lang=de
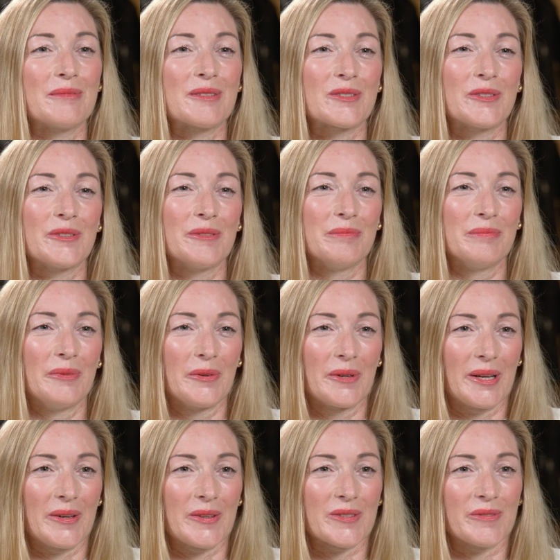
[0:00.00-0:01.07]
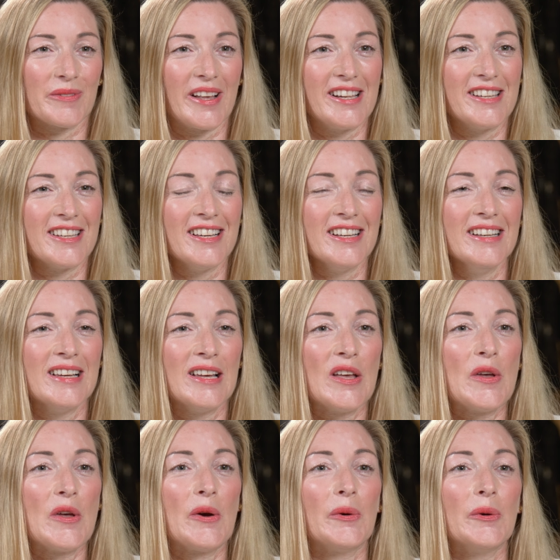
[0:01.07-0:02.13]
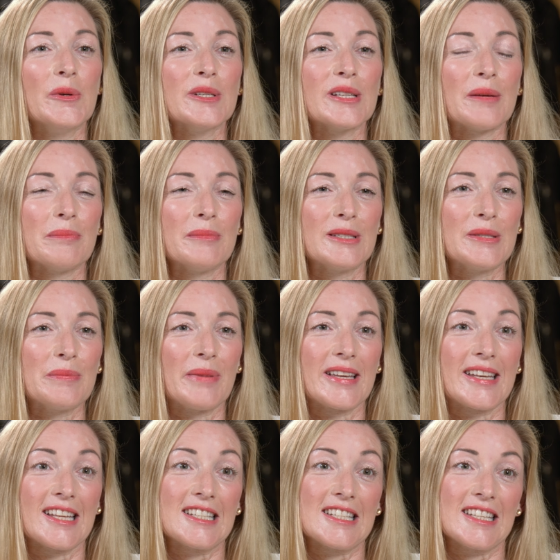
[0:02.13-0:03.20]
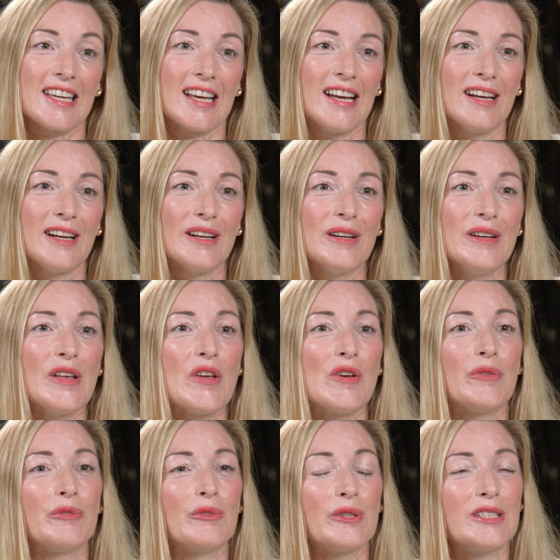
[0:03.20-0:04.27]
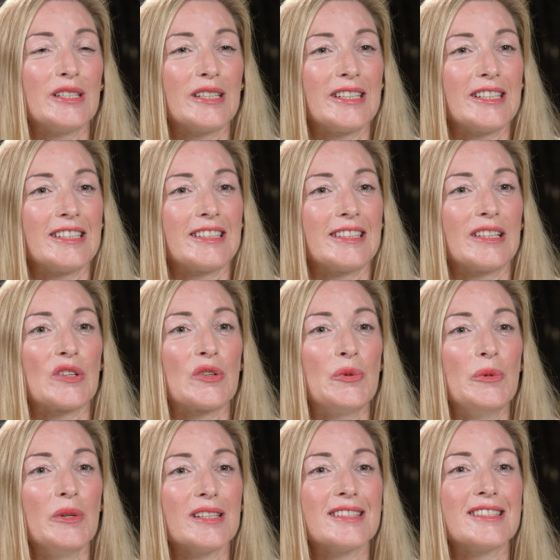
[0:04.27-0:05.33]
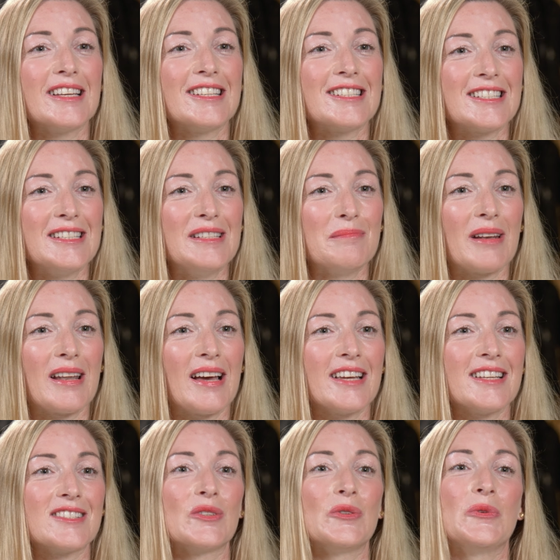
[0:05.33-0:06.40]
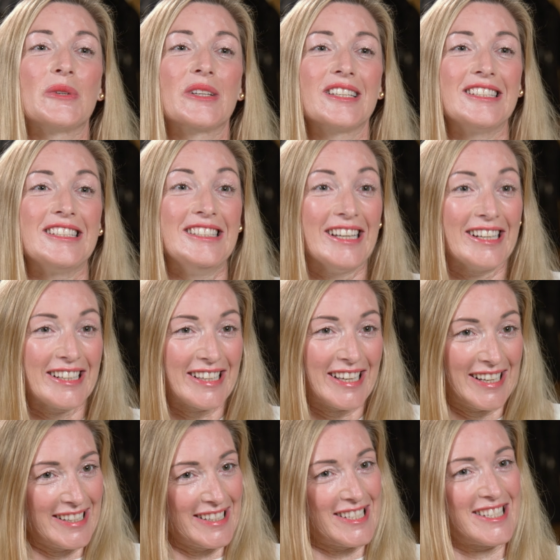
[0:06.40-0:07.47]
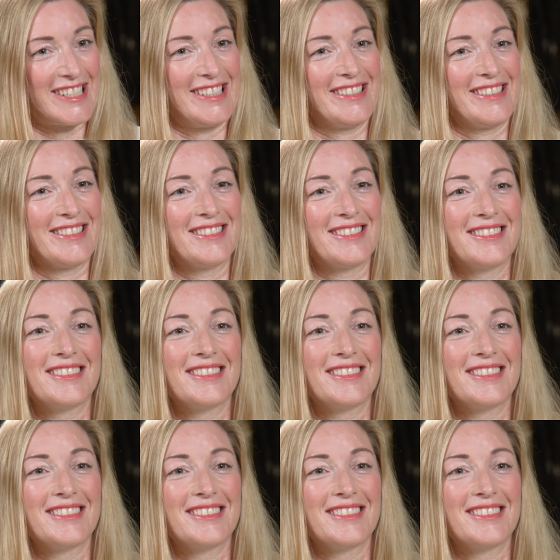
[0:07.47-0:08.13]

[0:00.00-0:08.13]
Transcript: im schönen Modehaus Wellner und habe mich bei der TA für den Kurs Teamleitung IHK entschieden.